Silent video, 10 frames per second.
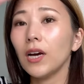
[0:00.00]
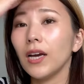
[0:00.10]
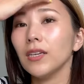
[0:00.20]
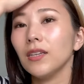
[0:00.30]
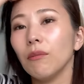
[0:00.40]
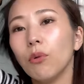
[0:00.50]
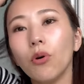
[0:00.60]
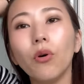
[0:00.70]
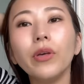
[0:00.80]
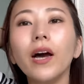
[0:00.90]
外で
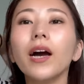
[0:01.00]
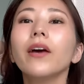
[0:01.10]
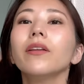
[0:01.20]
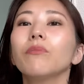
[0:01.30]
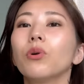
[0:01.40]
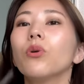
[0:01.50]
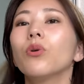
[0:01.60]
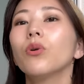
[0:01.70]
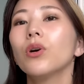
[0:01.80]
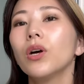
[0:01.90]
も野外でも